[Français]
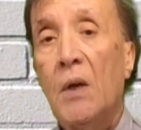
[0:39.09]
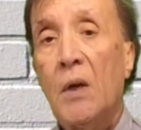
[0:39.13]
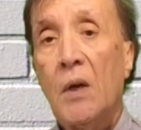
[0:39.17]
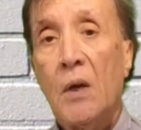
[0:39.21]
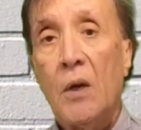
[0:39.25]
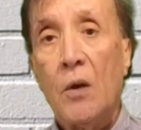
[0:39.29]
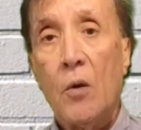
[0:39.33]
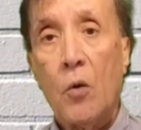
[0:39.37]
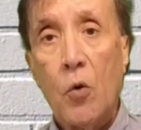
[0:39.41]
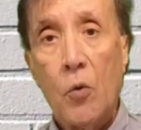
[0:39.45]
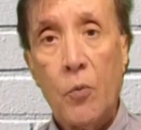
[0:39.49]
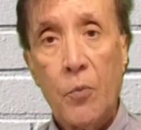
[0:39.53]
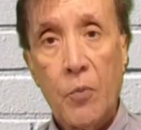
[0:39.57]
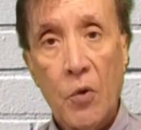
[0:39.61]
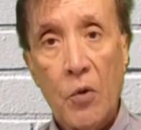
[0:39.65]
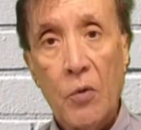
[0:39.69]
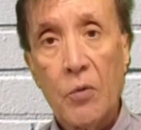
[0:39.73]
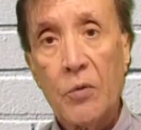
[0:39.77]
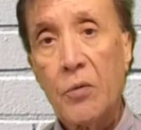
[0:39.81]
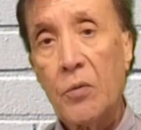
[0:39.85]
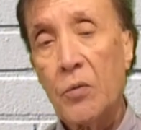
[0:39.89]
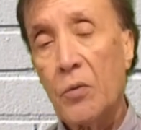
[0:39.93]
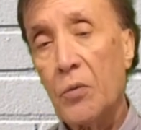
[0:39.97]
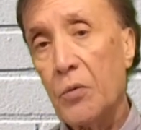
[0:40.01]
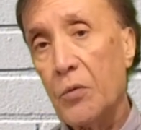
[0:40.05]
Ils
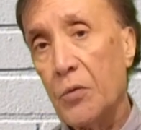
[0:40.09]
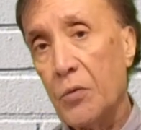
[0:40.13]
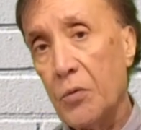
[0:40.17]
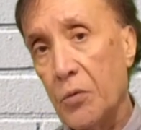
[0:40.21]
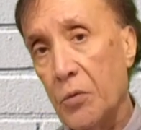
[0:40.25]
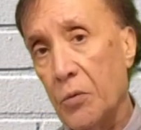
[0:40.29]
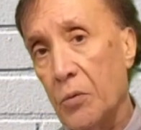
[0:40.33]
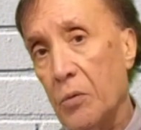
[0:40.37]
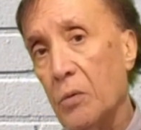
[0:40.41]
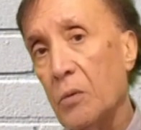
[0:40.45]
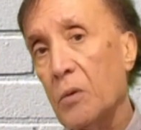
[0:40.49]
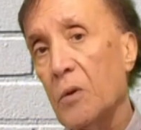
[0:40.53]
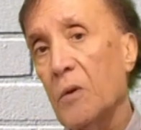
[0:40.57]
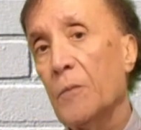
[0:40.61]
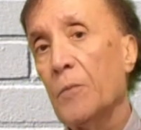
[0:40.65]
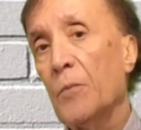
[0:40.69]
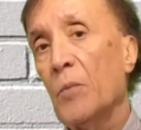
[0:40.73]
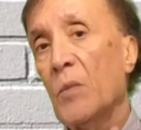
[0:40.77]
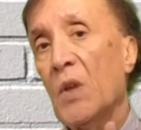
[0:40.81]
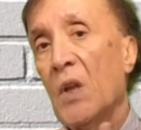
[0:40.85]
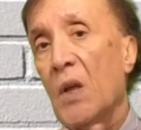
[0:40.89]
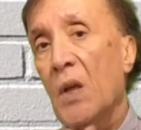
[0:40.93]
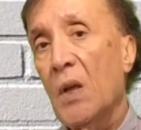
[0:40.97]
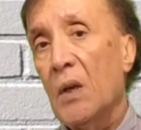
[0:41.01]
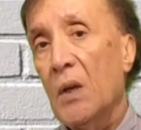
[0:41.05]
reposent sur
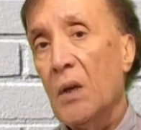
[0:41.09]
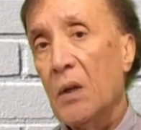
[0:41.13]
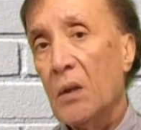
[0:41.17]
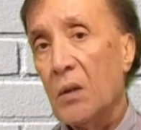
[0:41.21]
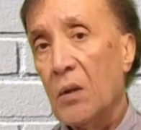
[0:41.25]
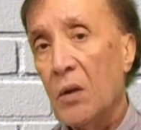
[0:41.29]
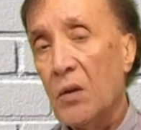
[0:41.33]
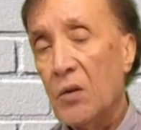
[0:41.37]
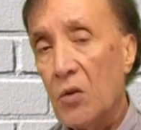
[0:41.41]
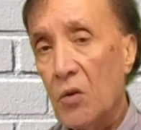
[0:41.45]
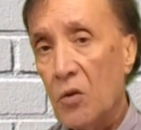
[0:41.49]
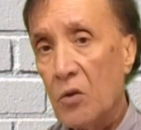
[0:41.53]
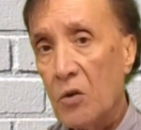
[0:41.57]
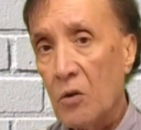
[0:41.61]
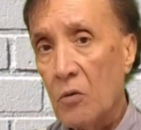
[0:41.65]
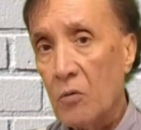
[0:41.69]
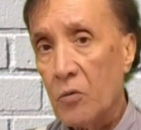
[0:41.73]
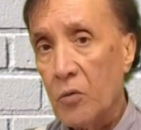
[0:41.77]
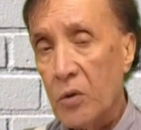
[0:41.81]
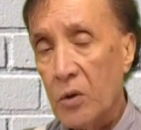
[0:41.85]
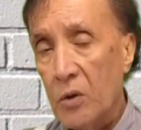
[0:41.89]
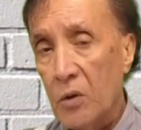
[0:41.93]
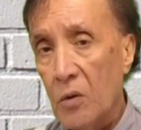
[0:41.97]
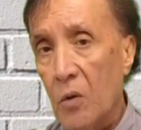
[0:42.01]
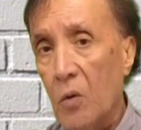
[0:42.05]
des
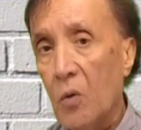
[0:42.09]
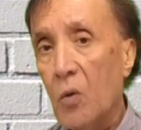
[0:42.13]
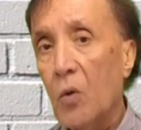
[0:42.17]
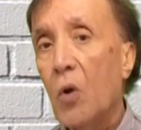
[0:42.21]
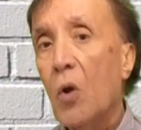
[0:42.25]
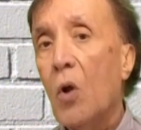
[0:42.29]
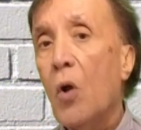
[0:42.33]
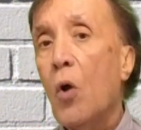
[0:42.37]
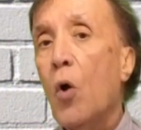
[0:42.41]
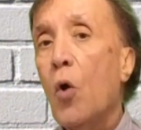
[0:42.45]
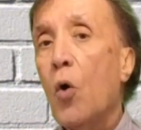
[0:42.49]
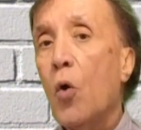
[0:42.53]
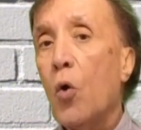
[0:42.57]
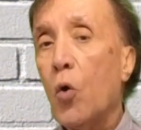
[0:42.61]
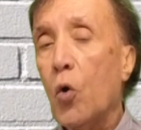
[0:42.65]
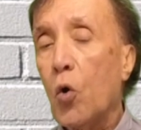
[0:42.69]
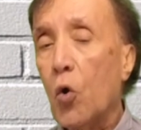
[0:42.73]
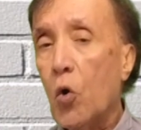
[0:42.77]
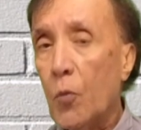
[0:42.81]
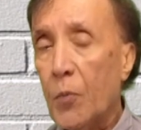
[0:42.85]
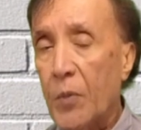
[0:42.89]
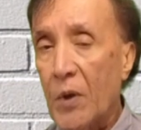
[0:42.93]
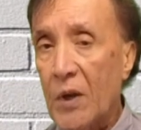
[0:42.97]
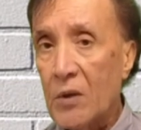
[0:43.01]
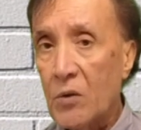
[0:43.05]
échantillons
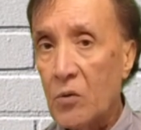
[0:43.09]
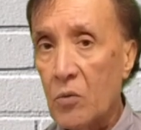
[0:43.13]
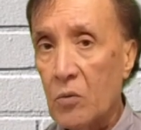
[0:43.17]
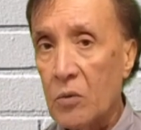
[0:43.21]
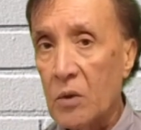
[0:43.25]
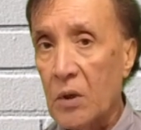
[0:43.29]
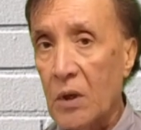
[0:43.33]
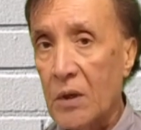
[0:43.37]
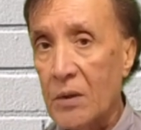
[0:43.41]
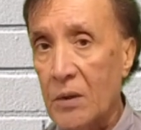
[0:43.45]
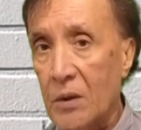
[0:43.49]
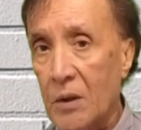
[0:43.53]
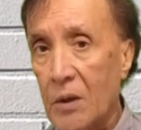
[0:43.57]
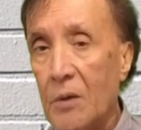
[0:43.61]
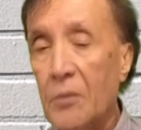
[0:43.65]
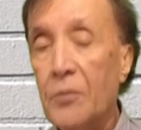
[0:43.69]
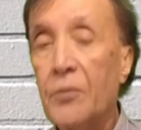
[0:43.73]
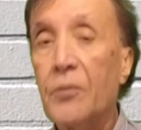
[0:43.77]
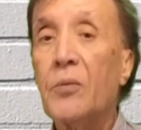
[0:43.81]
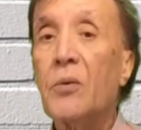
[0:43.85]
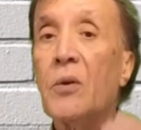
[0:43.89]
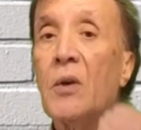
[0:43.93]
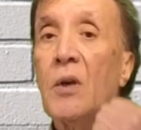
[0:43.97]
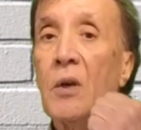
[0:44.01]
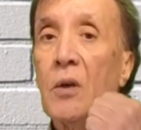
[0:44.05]

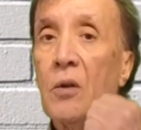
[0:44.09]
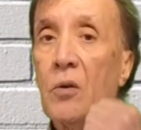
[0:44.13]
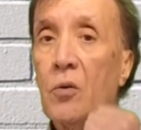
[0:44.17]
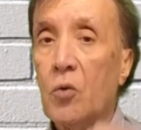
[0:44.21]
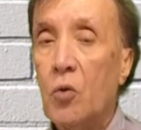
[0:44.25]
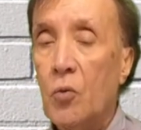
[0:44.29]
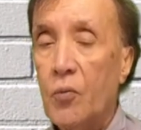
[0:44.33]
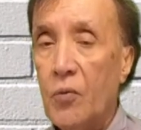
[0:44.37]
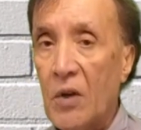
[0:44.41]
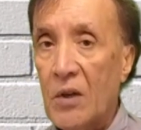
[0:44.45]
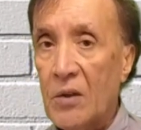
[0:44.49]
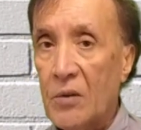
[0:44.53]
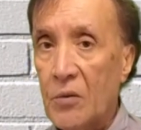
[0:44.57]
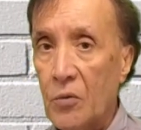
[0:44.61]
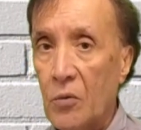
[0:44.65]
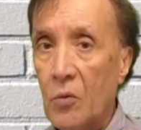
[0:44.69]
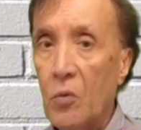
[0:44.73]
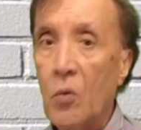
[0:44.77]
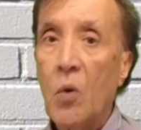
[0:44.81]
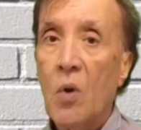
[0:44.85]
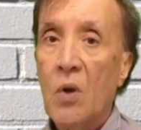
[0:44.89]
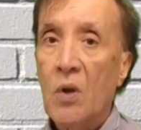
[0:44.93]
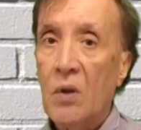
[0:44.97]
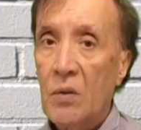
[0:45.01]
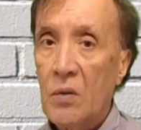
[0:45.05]
représentatifs de
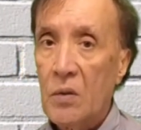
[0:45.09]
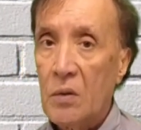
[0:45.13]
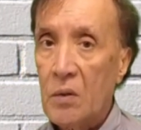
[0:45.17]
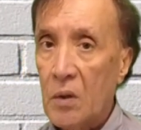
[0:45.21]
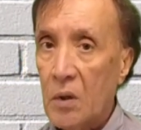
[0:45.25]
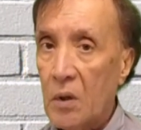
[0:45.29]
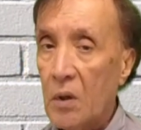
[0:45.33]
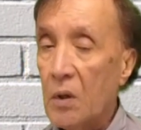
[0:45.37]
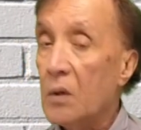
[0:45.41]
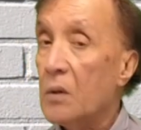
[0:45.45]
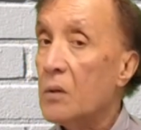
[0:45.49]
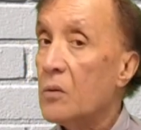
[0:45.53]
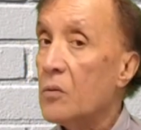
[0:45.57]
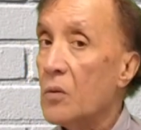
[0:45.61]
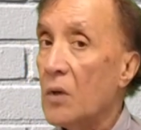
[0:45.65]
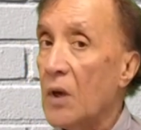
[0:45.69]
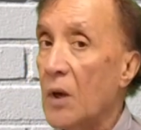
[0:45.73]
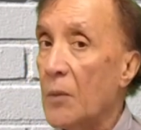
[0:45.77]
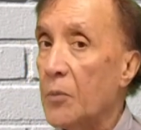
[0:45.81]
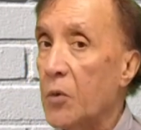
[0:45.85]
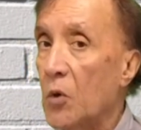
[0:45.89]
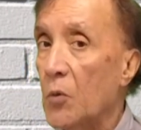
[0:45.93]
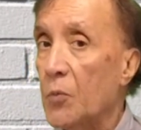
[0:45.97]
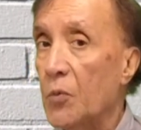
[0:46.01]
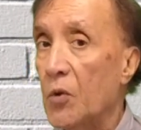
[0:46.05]
façon stricte de la
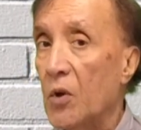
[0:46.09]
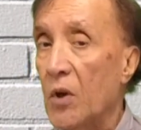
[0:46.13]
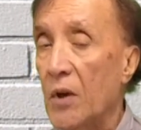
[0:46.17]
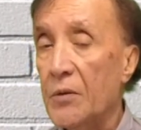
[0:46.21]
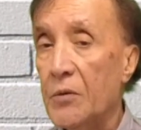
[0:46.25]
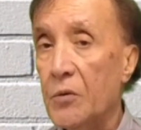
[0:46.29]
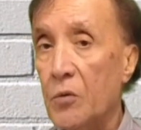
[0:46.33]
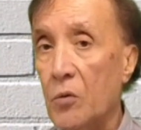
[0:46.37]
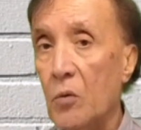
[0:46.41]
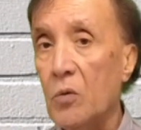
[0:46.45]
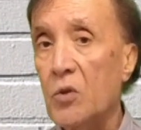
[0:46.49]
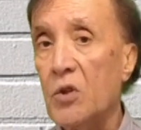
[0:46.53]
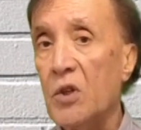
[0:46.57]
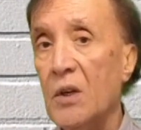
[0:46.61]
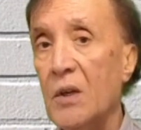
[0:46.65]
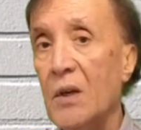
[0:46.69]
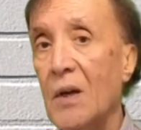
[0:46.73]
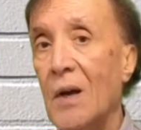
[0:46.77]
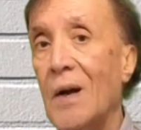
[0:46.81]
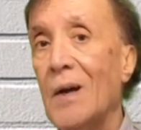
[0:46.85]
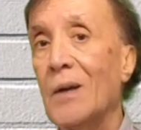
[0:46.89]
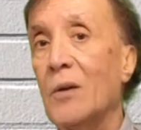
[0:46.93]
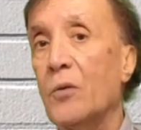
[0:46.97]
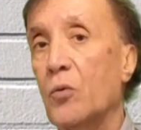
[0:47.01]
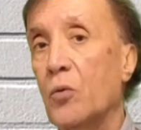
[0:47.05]
population
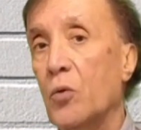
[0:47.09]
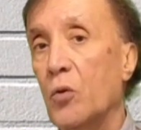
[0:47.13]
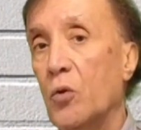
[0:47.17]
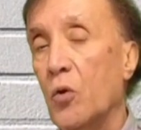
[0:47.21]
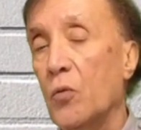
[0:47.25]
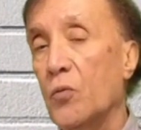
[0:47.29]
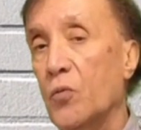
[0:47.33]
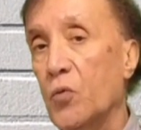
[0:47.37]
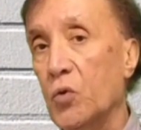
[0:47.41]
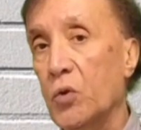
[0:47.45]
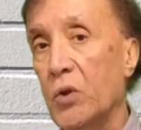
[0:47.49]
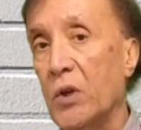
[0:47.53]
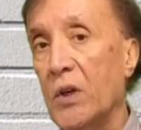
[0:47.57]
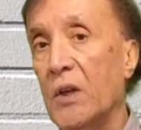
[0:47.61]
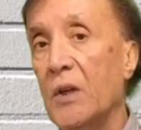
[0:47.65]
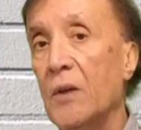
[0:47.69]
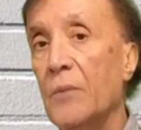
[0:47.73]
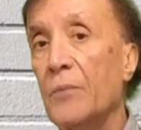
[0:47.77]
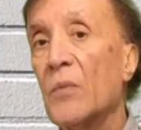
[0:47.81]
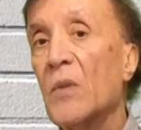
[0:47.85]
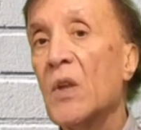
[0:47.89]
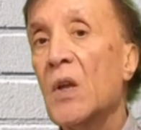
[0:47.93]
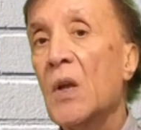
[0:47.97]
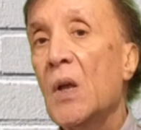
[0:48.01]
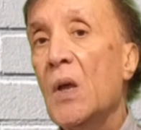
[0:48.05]
générale que l'on voudrait
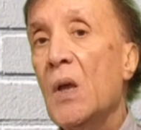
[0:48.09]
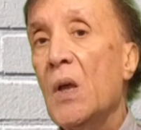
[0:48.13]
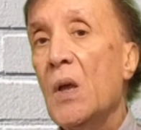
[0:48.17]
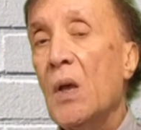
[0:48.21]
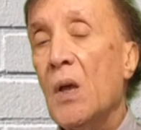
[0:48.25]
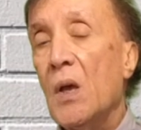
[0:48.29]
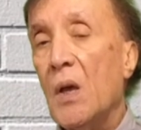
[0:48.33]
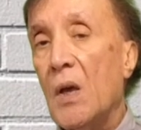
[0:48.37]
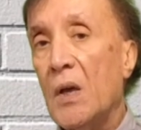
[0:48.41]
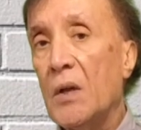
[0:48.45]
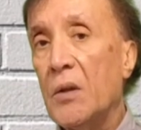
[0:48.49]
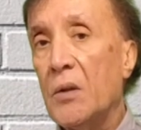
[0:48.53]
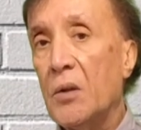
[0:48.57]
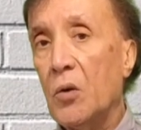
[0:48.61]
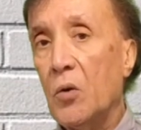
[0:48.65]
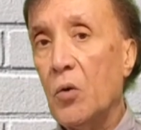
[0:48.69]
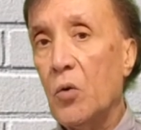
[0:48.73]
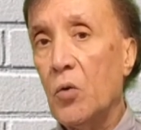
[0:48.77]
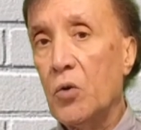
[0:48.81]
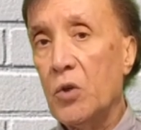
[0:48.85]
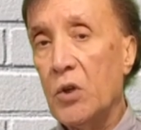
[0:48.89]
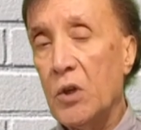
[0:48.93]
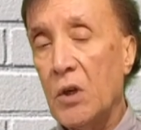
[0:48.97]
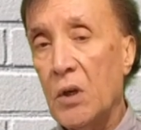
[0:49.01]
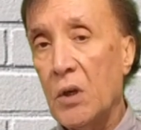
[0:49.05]

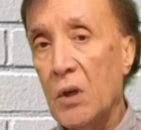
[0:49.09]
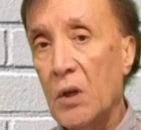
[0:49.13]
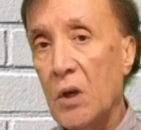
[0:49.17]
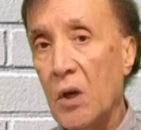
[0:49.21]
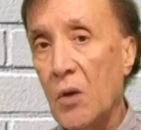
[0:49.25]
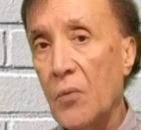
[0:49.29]
interroger.